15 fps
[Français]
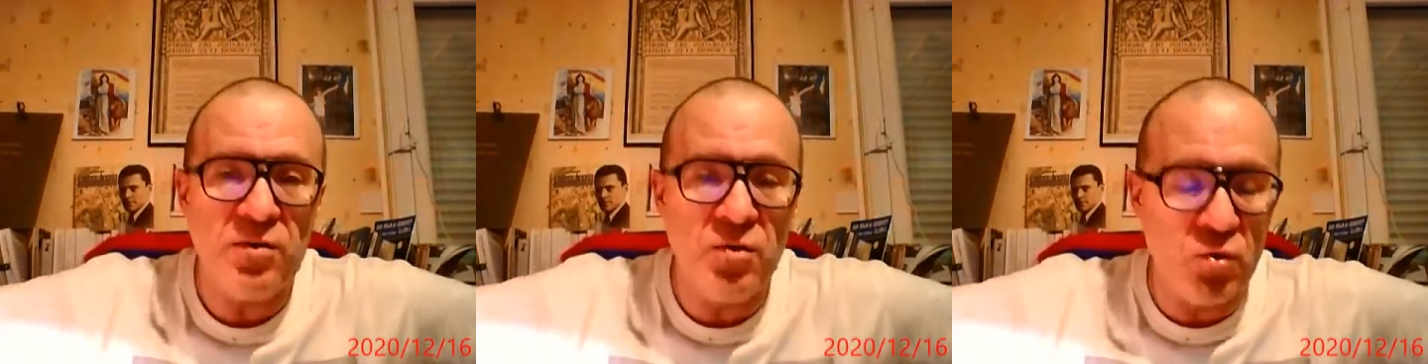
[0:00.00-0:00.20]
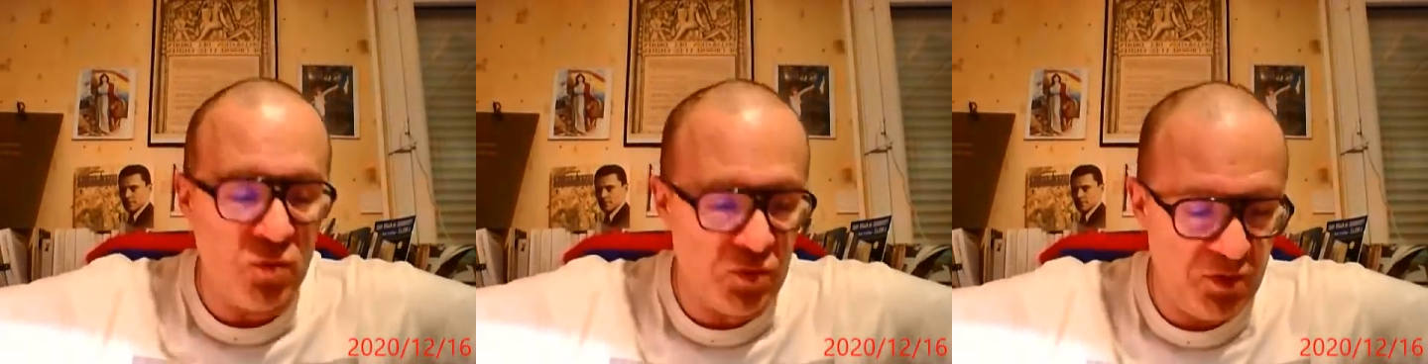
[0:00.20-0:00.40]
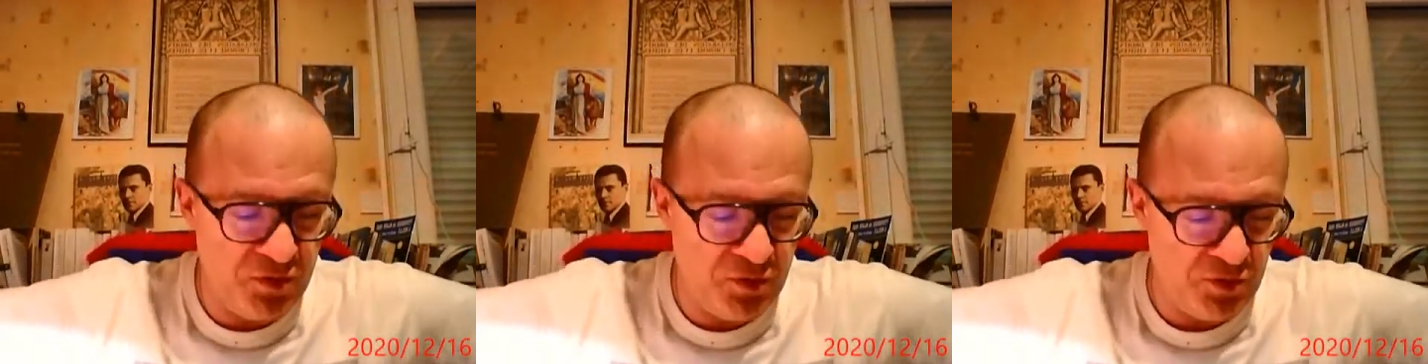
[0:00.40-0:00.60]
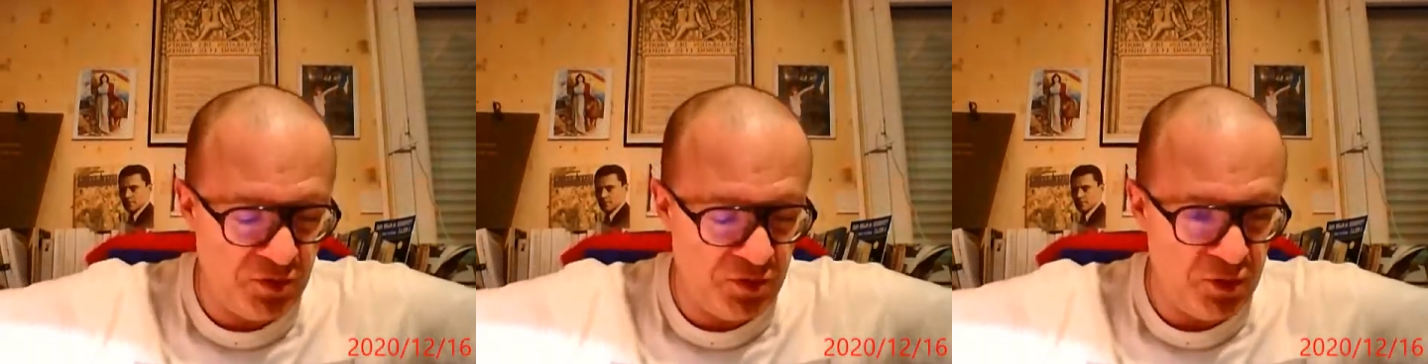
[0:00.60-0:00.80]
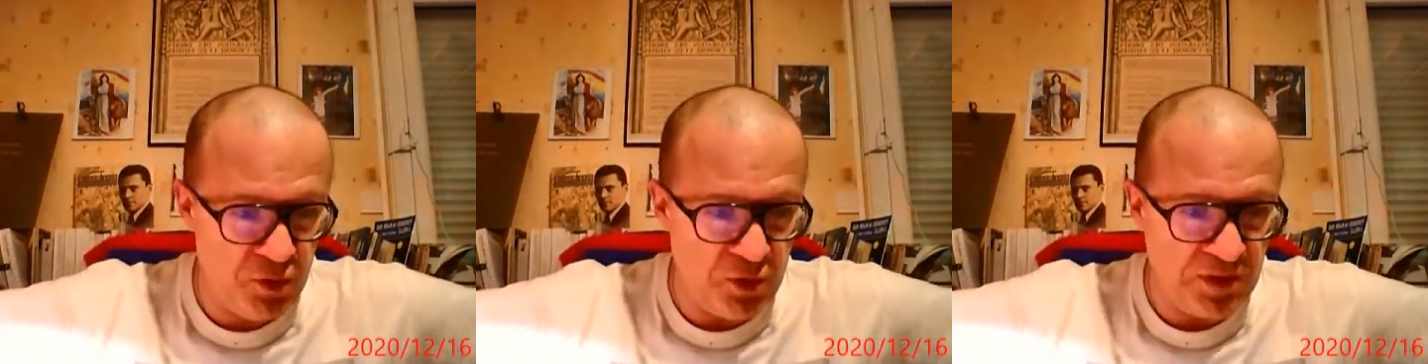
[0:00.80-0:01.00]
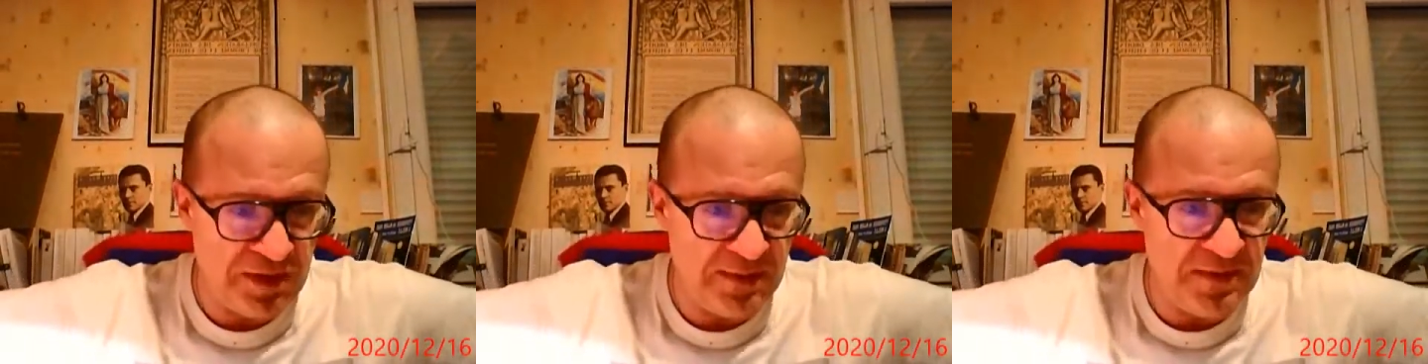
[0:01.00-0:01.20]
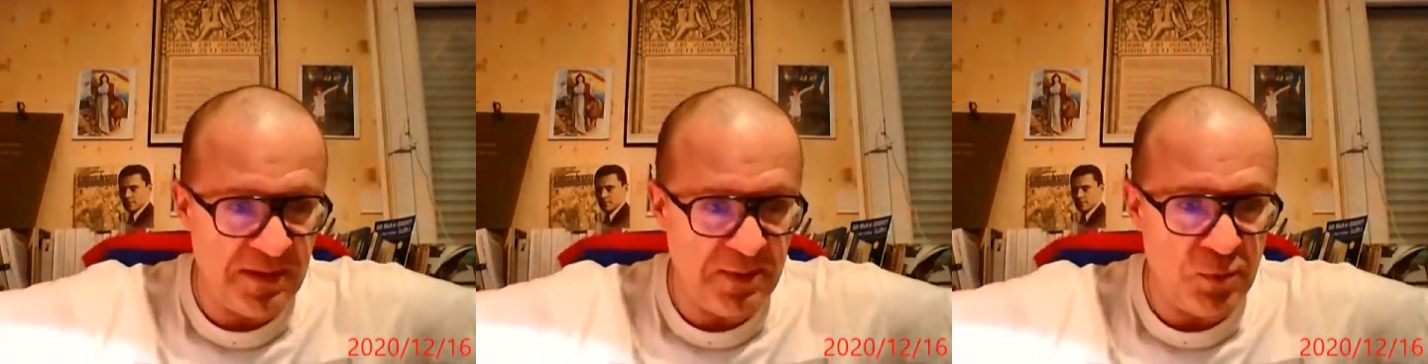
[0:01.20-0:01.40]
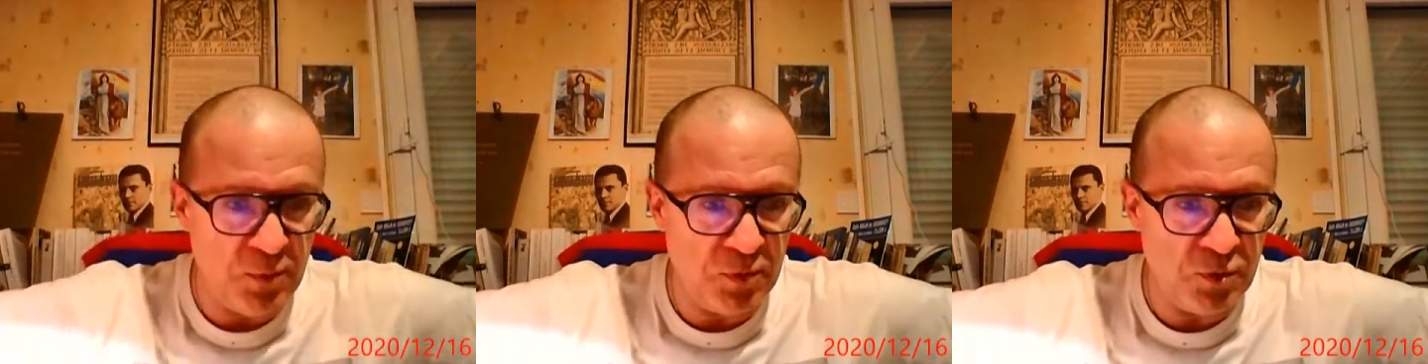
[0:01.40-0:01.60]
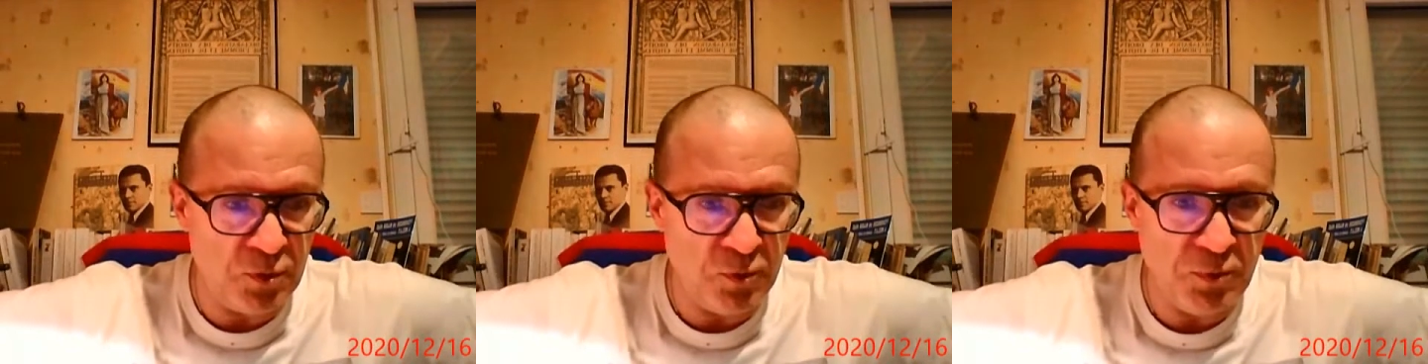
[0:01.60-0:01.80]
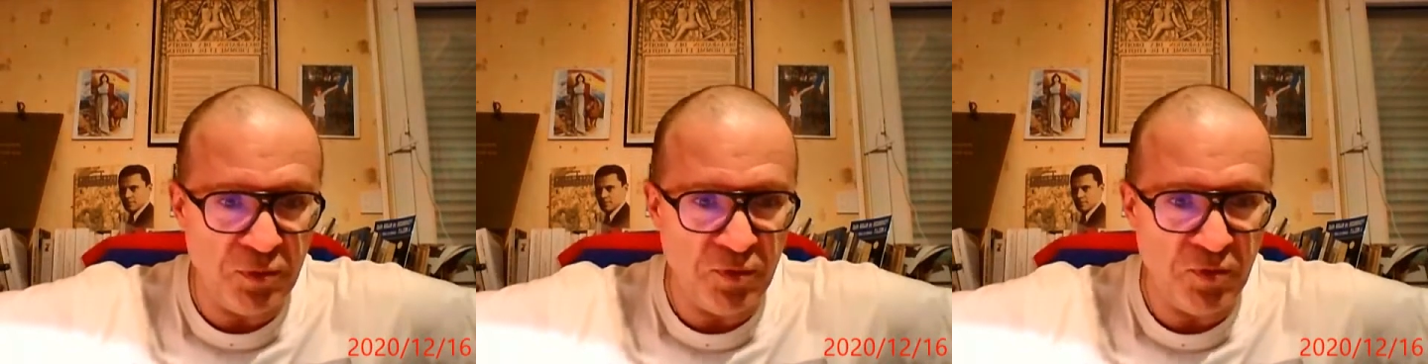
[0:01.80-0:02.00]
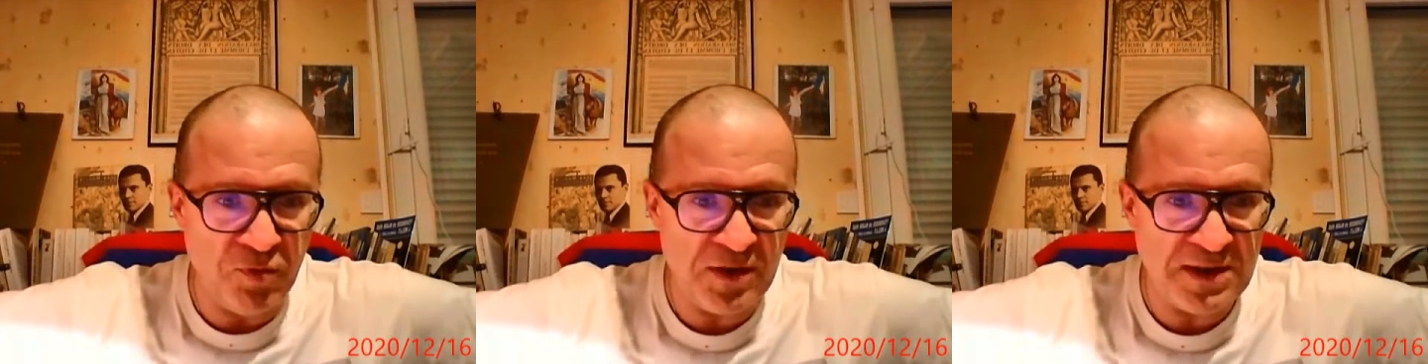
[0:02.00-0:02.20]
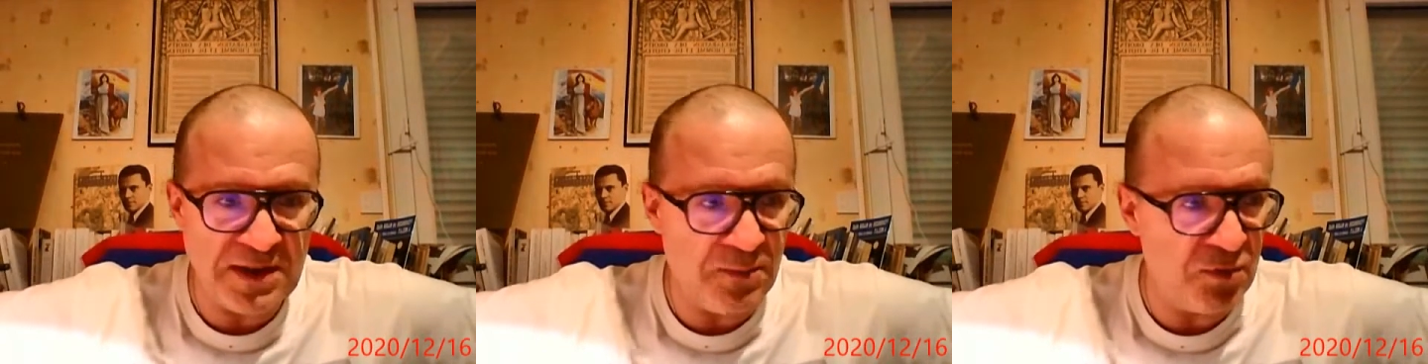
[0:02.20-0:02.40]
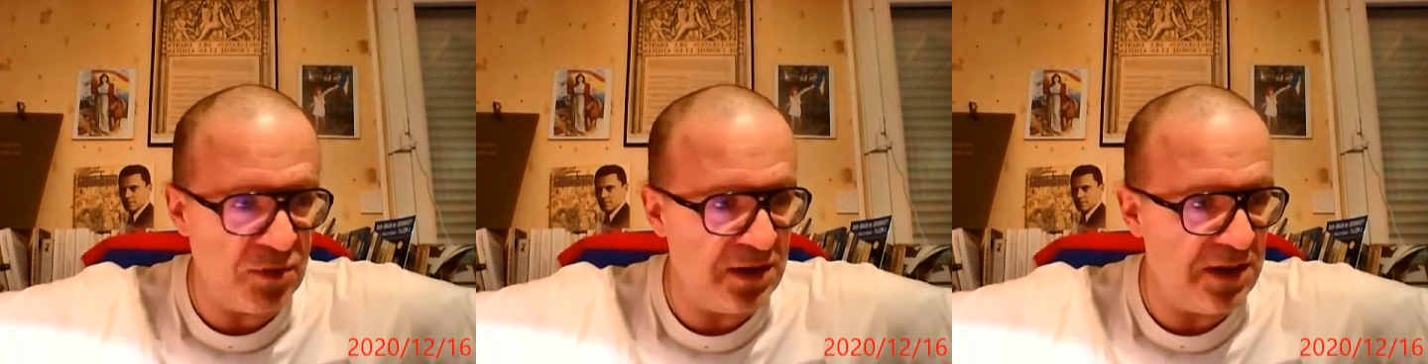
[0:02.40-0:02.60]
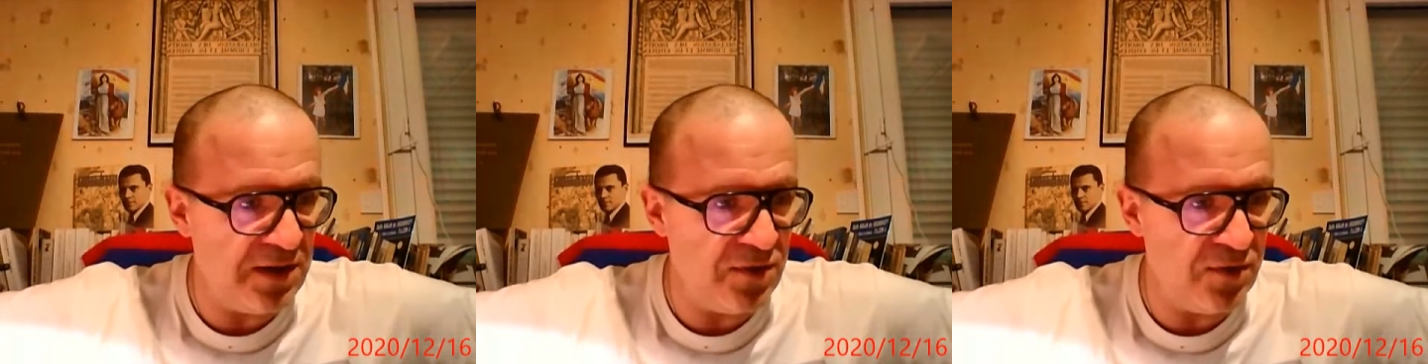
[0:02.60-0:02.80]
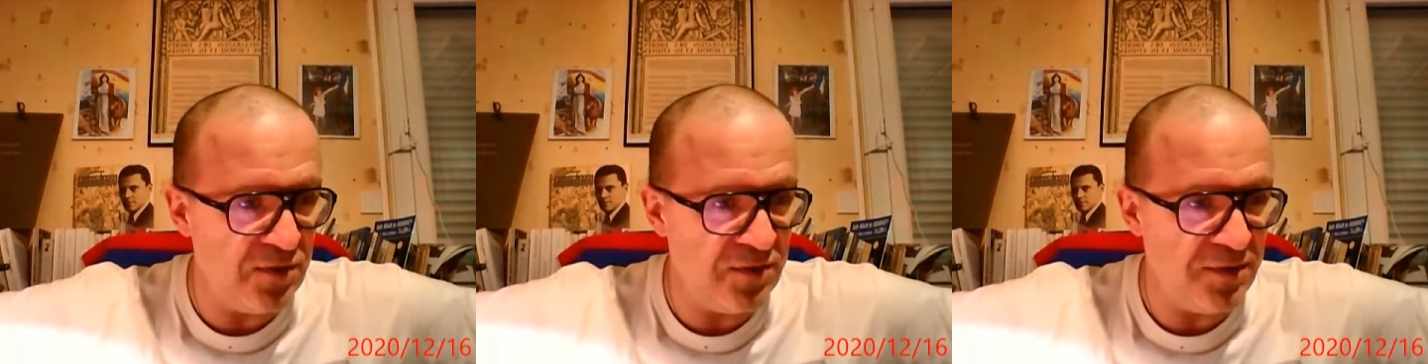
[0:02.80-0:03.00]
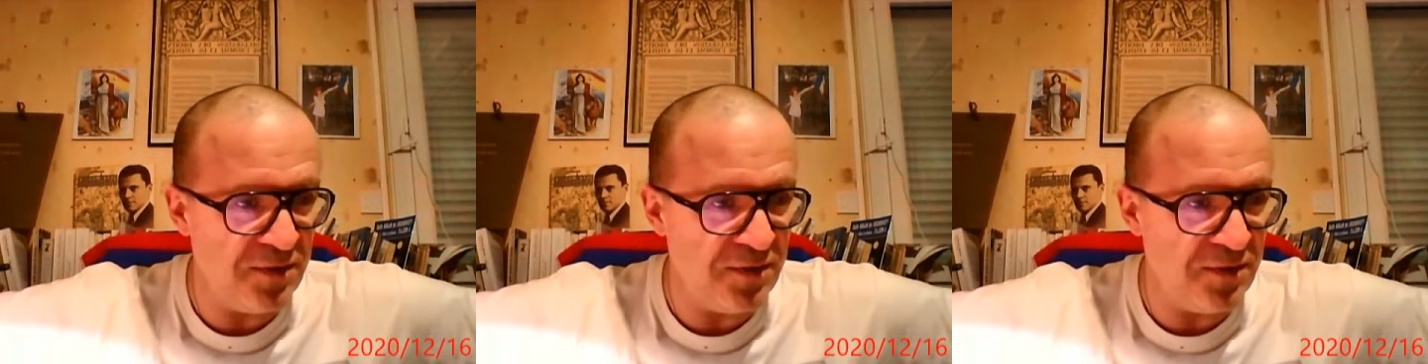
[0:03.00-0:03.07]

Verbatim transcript: Donc euh, je suis rentré un petit peu plus tôt pour vous faire cette petite euh,